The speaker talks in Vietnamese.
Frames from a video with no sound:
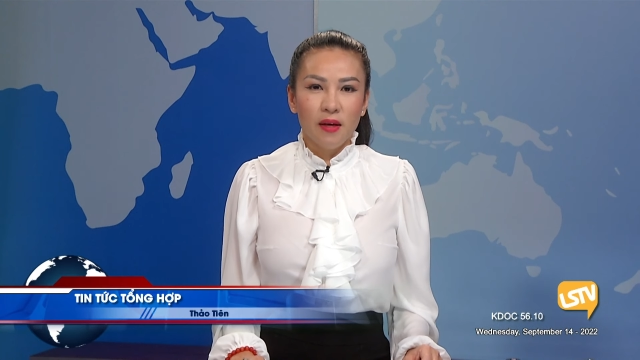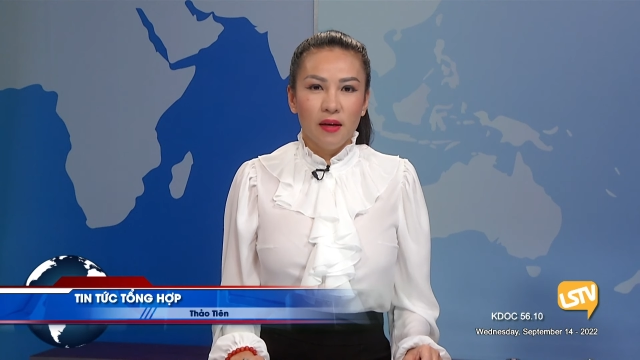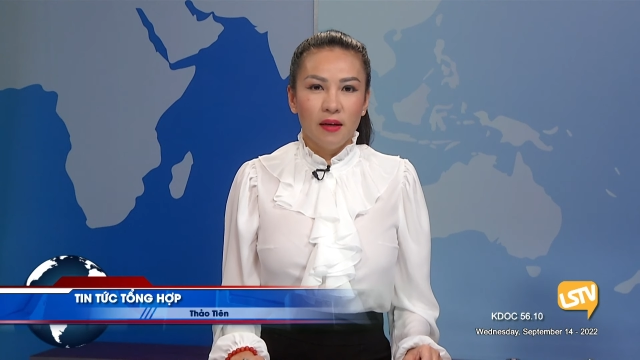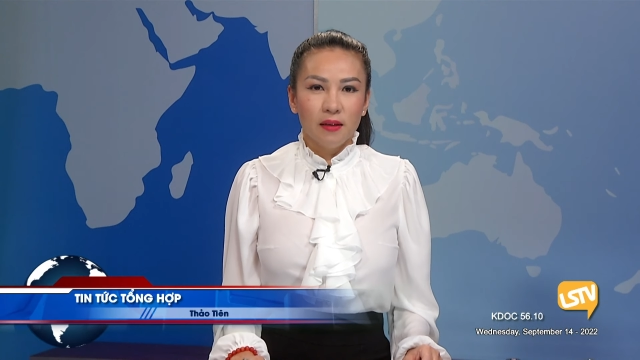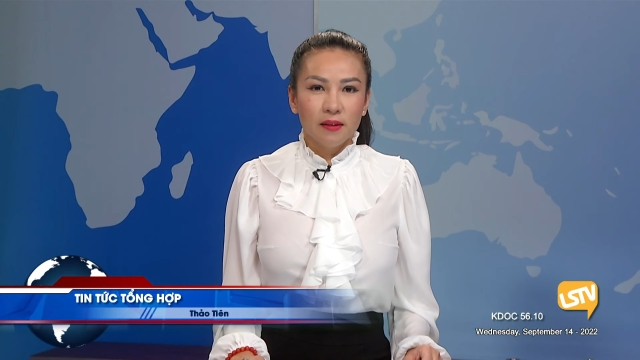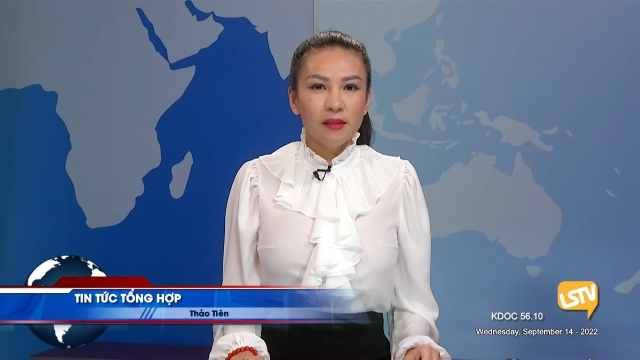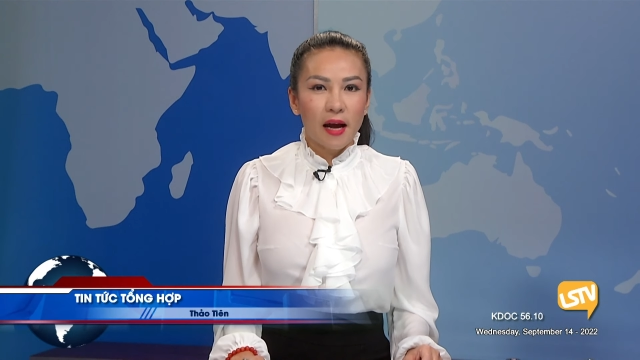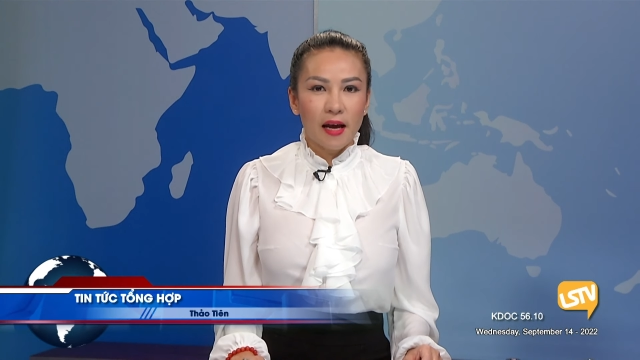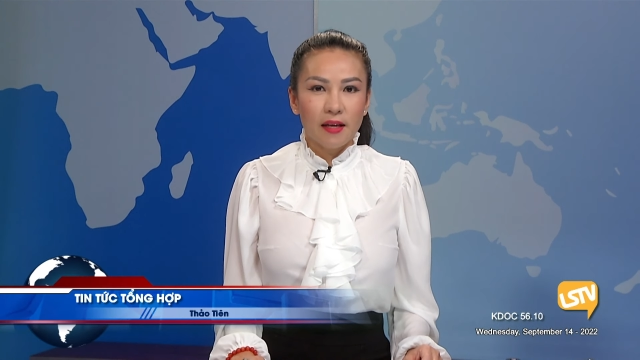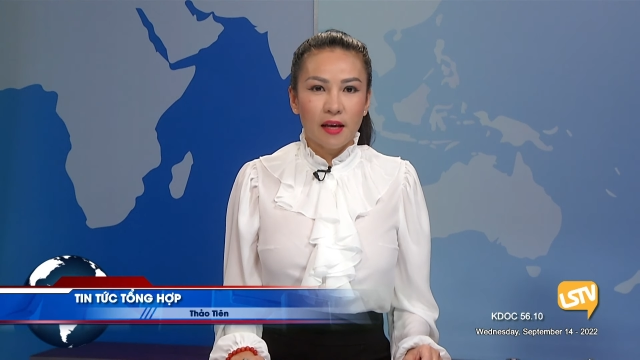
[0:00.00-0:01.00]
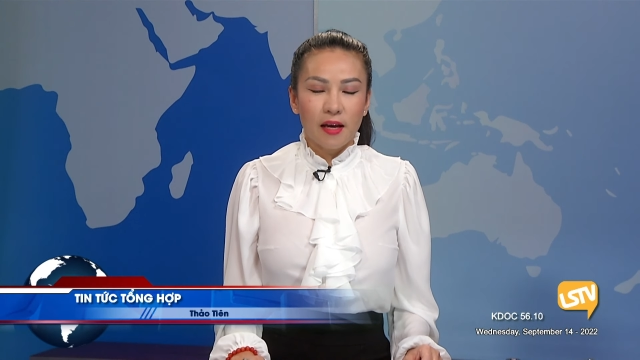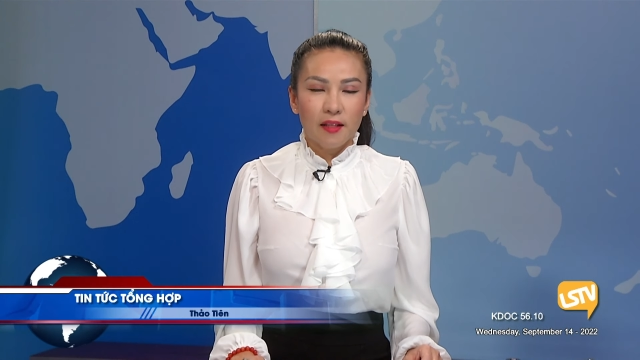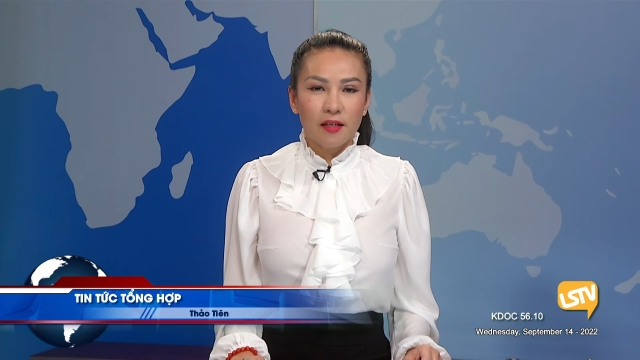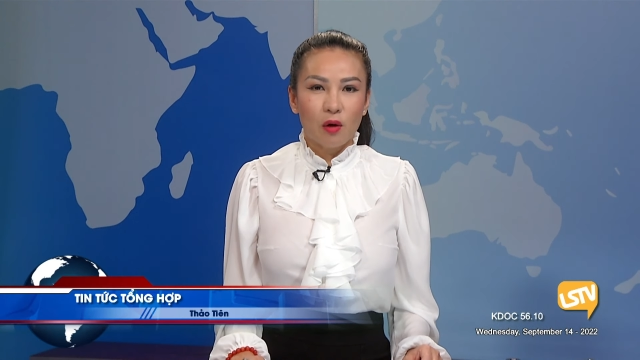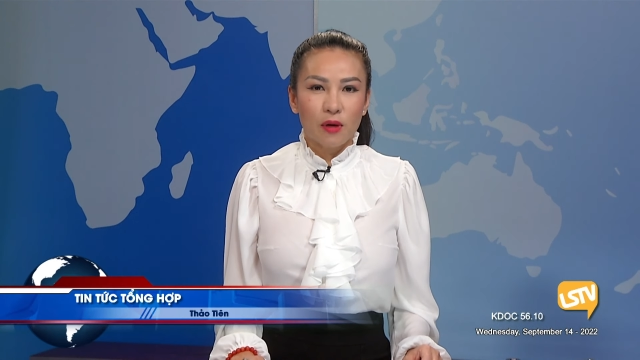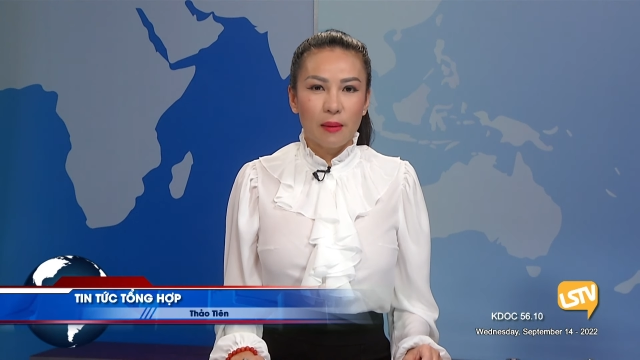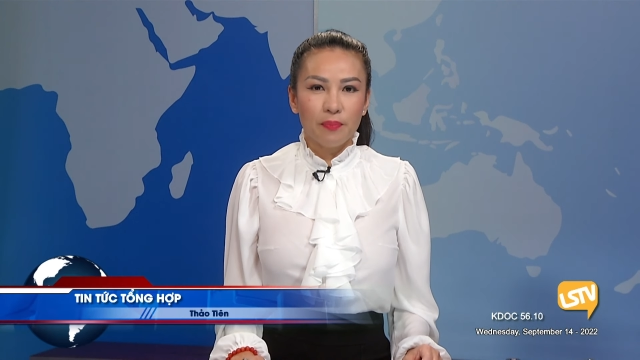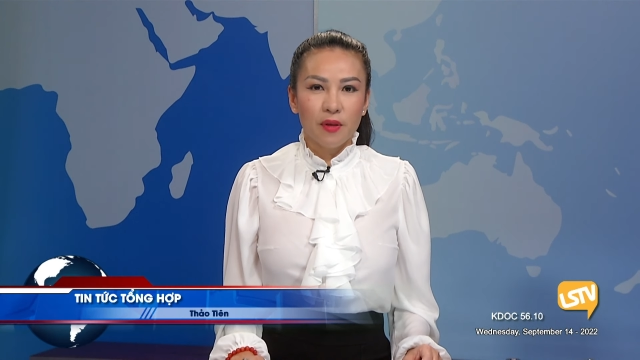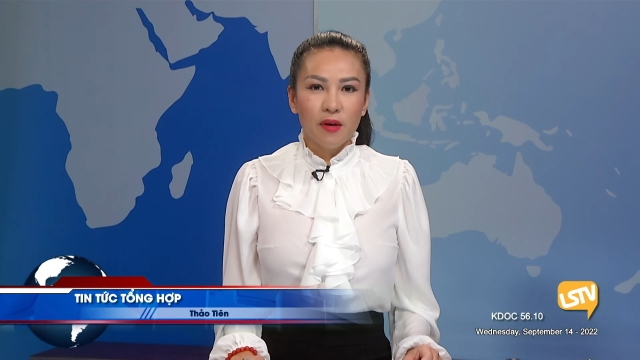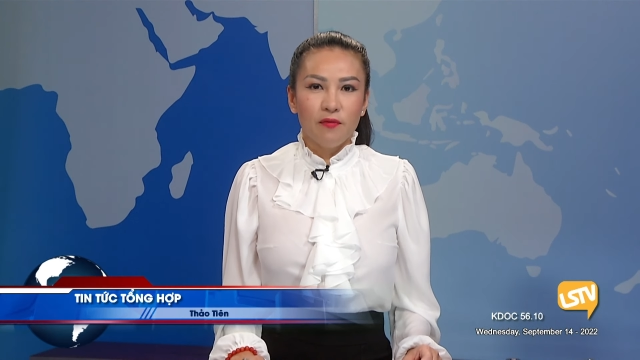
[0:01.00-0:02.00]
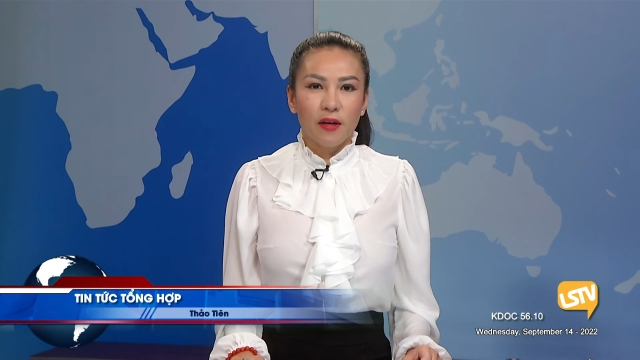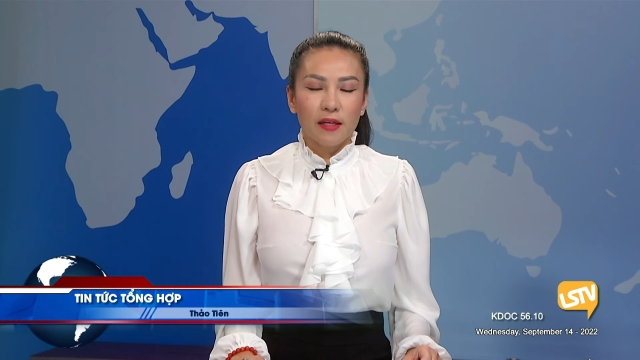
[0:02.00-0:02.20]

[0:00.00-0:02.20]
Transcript: Lần thứ hai kể từ đầu năm, Việt